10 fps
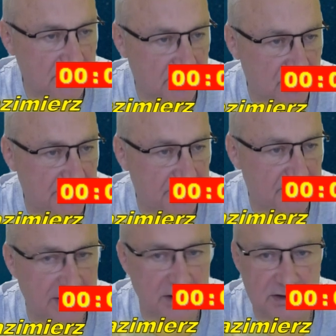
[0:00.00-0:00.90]

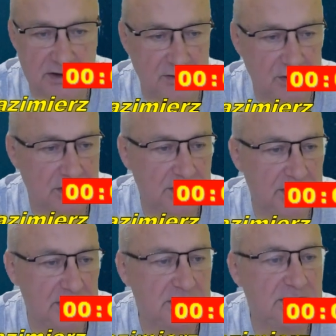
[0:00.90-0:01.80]
grywano, znowu to nie
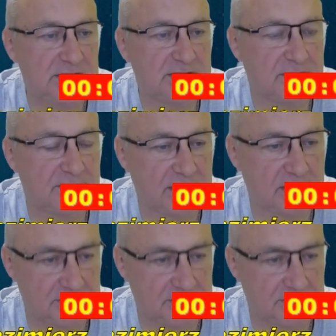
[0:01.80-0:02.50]
jest nic nowego.